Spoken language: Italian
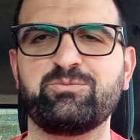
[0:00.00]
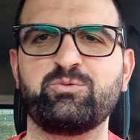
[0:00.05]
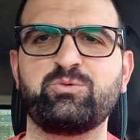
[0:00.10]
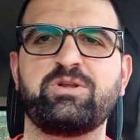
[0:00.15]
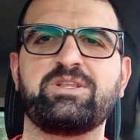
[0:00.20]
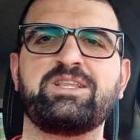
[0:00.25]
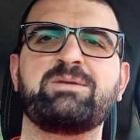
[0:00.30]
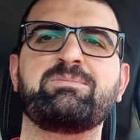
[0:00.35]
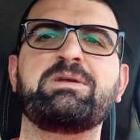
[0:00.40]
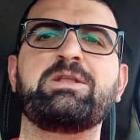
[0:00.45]

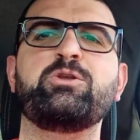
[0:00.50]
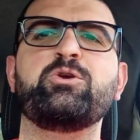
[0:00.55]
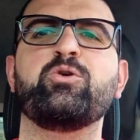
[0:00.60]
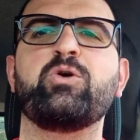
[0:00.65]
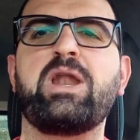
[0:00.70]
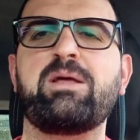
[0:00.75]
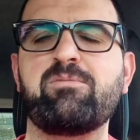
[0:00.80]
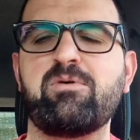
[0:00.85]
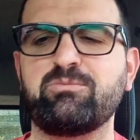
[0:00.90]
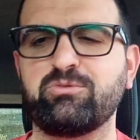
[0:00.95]
uno dei
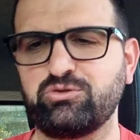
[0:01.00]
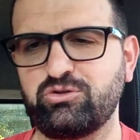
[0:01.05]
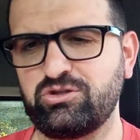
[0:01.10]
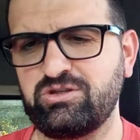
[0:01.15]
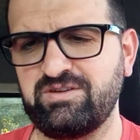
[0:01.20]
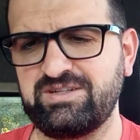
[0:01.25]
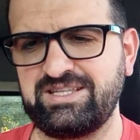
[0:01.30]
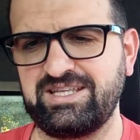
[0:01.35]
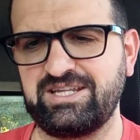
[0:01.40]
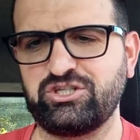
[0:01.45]
migliori a mio modo
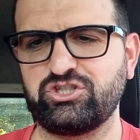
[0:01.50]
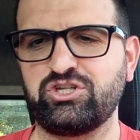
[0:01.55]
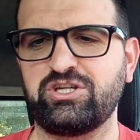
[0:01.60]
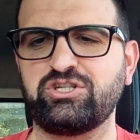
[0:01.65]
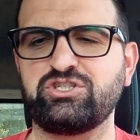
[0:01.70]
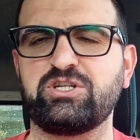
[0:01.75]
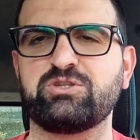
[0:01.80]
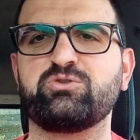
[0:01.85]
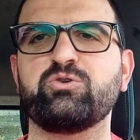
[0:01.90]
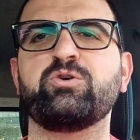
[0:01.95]
di vedere
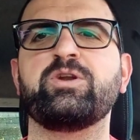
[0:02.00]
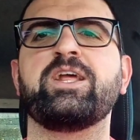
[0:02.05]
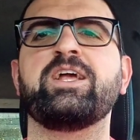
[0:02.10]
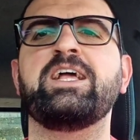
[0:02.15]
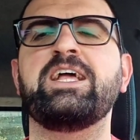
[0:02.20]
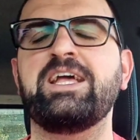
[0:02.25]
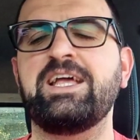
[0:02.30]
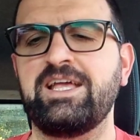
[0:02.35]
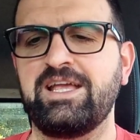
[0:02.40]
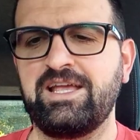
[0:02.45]
sceneggiatori
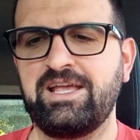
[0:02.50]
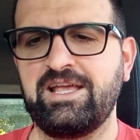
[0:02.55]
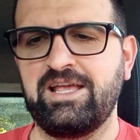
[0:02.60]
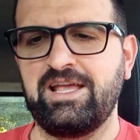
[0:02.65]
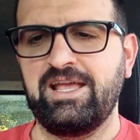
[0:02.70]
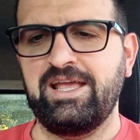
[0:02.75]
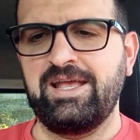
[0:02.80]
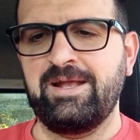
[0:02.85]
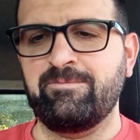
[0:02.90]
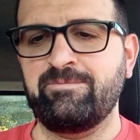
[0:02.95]

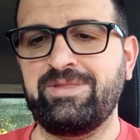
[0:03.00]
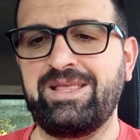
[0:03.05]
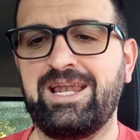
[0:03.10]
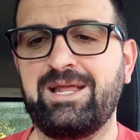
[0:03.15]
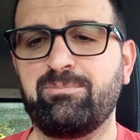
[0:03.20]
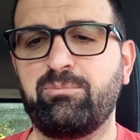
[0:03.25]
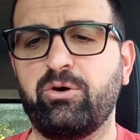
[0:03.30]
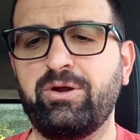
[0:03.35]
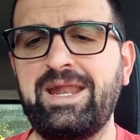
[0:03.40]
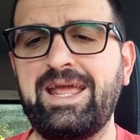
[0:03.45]

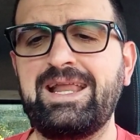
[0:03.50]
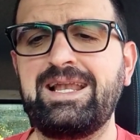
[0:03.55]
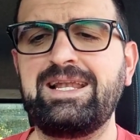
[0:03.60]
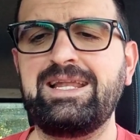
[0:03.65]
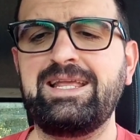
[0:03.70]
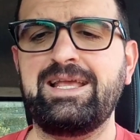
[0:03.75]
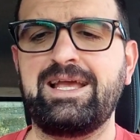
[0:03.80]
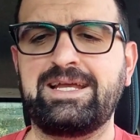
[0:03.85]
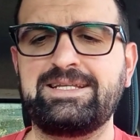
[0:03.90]
nella Bonelli.